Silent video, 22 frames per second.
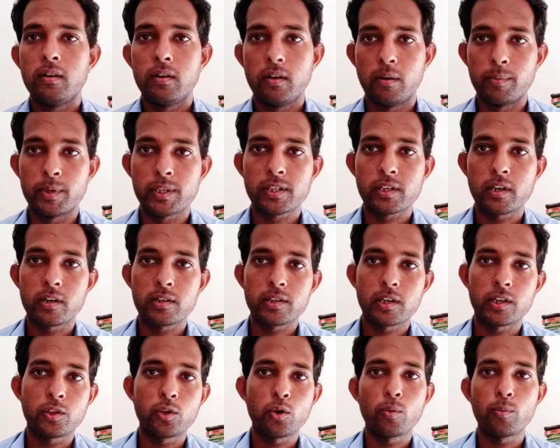नमस्कार
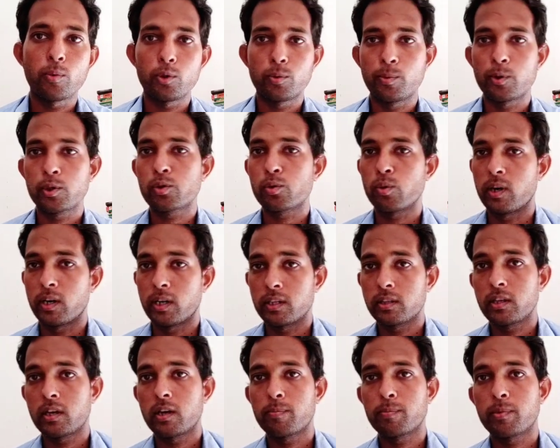साथियों बहुत बहुत
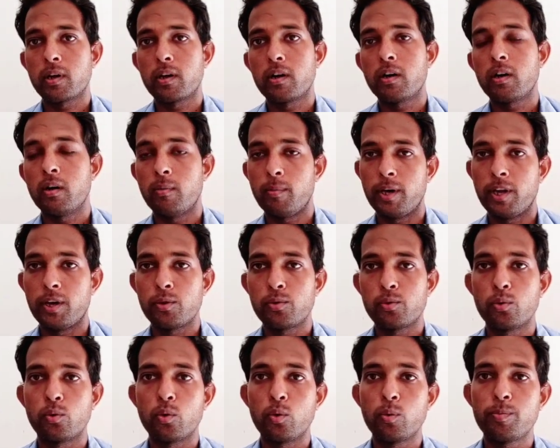स्वागत है आपका हमारे
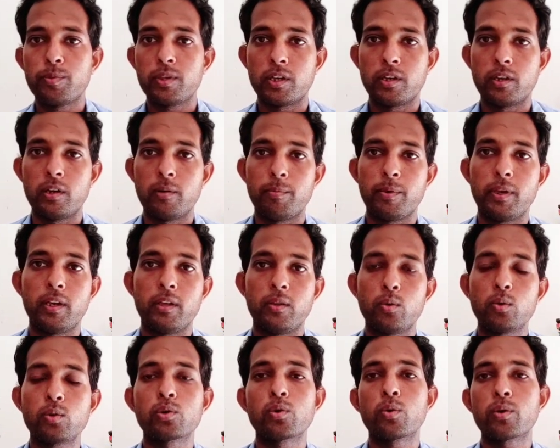इस यूट्यूब चैनल पे
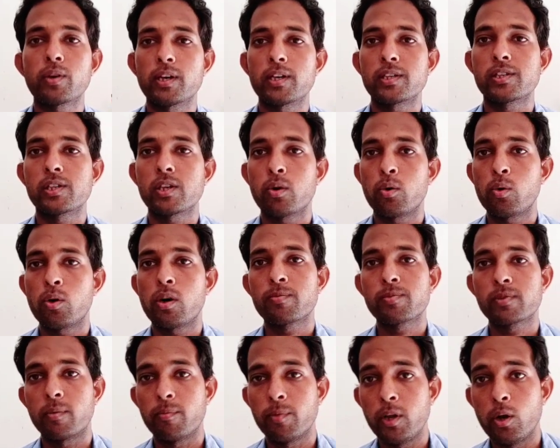दोस्तों कैसे हो
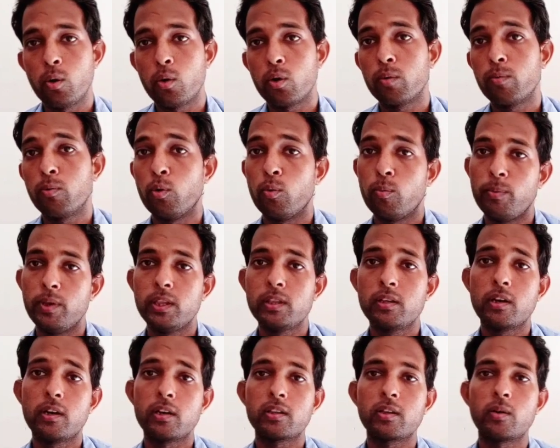आप सभी लोग मैं
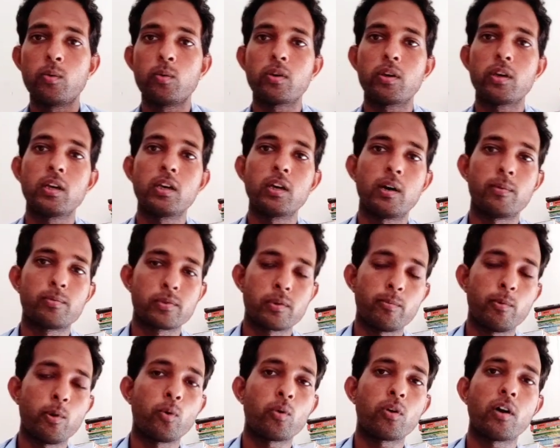उम्मीद करता हूँ कि आप
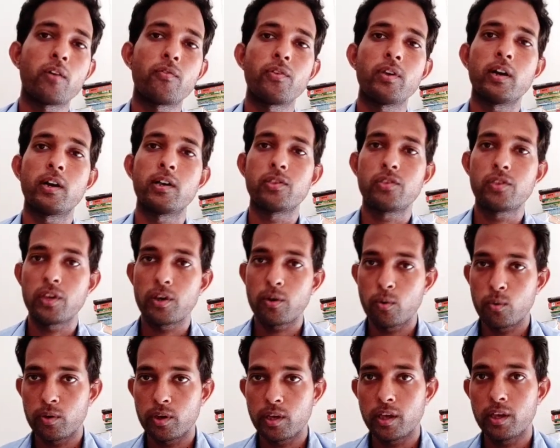सब लोग काफ़ी अच्छे
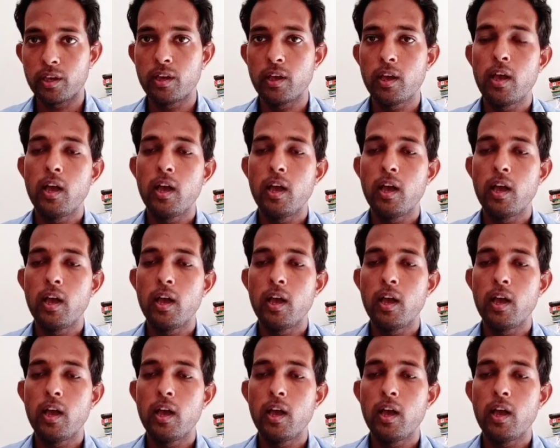होंगे